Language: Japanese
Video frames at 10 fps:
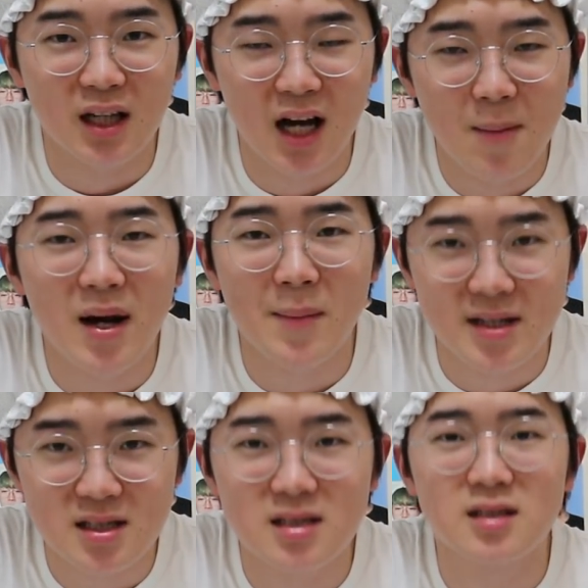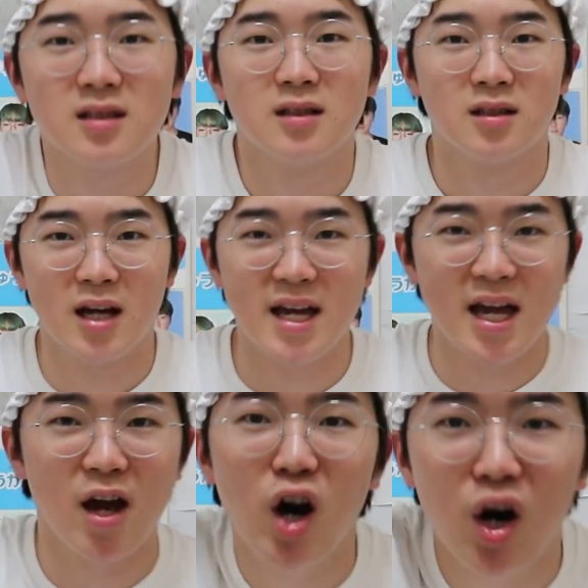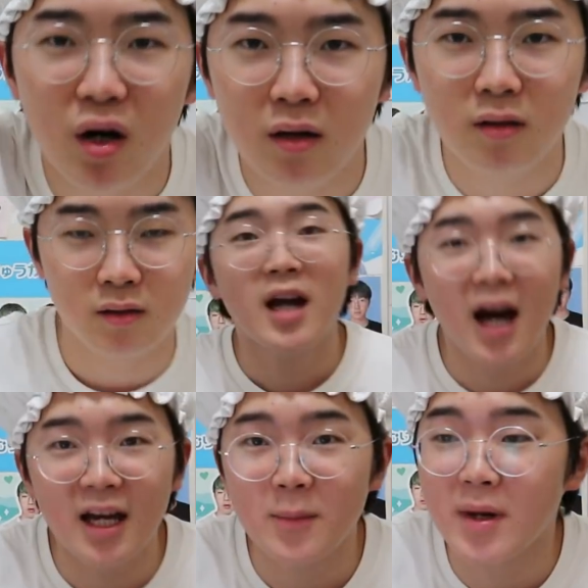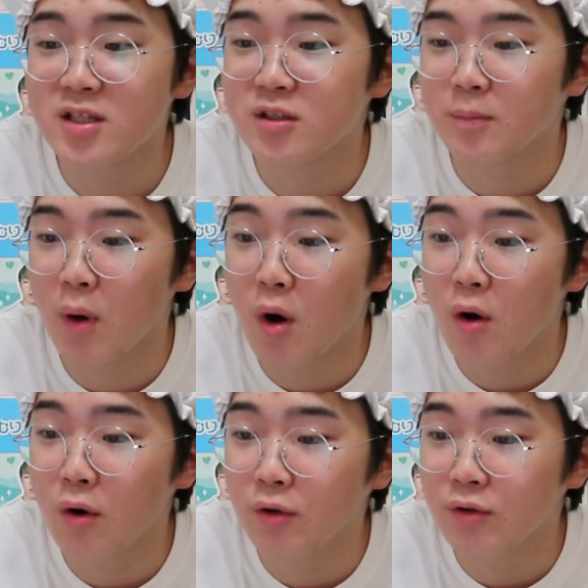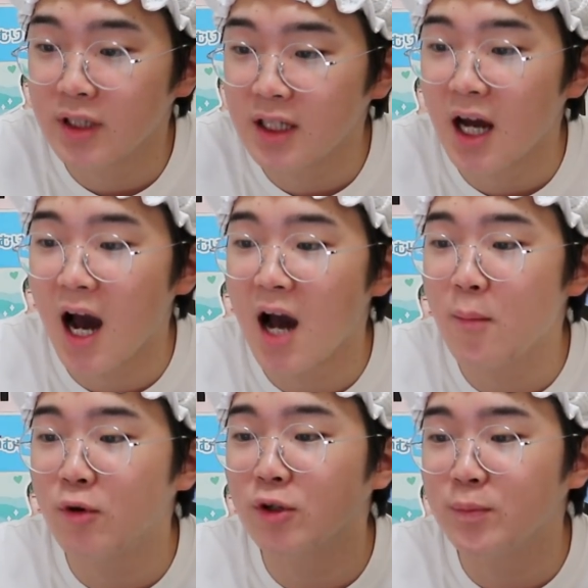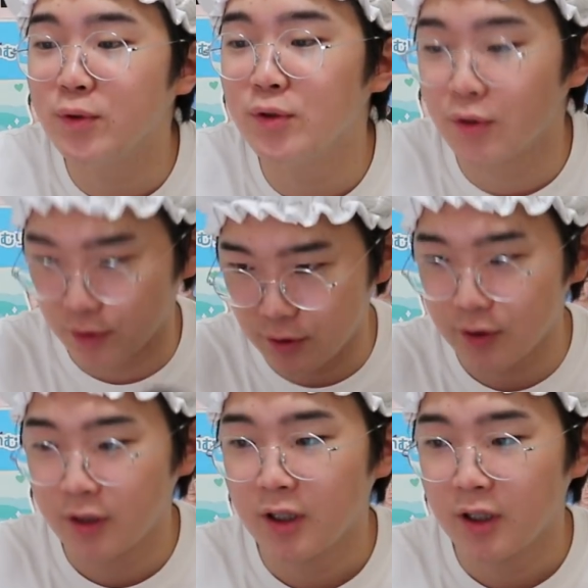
頑張りますえー、おはいまずボウルにアーモンドプードル